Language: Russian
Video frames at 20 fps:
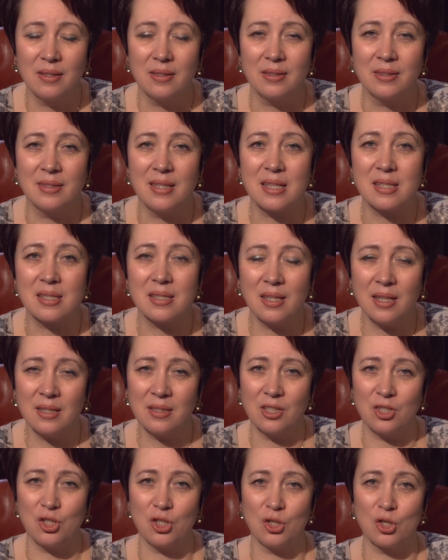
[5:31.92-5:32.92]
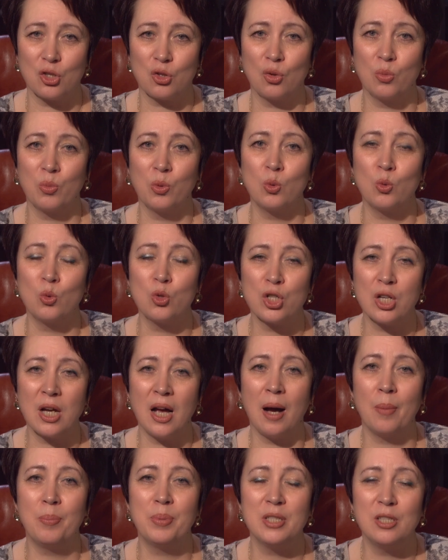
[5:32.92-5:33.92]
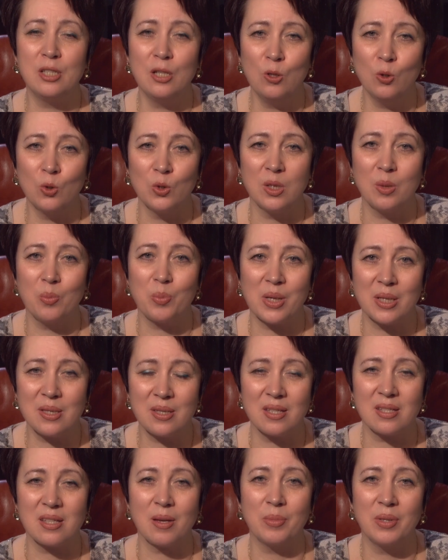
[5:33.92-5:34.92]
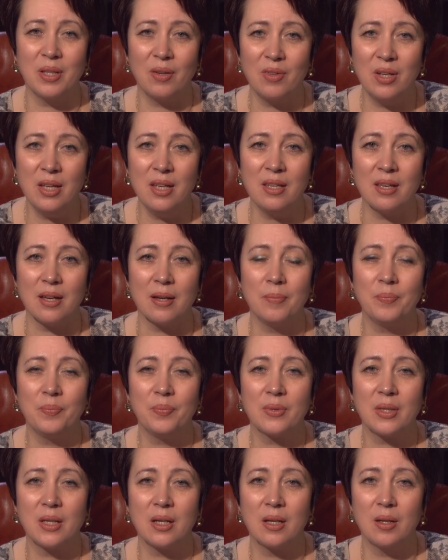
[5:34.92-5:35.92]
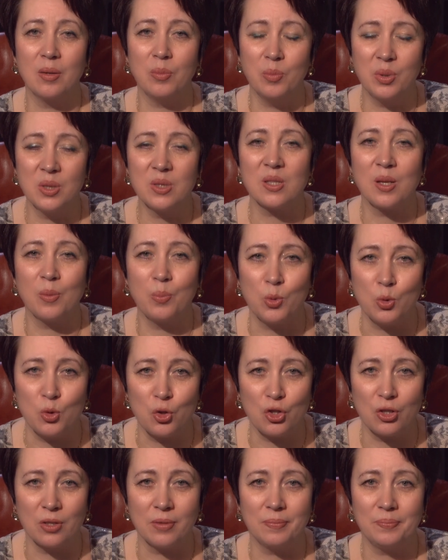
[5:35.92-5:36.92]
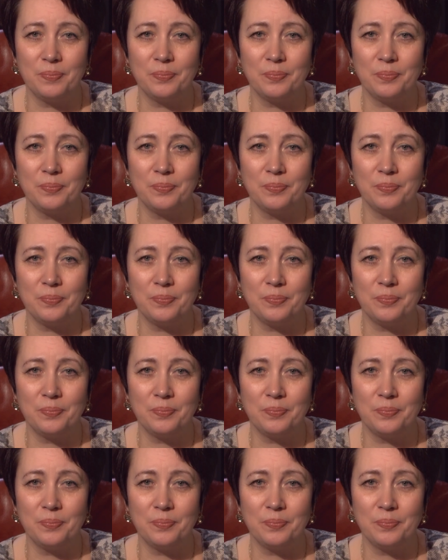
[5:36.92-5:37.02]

достаточно, чтобы уже определенный процесс обновления был запущен.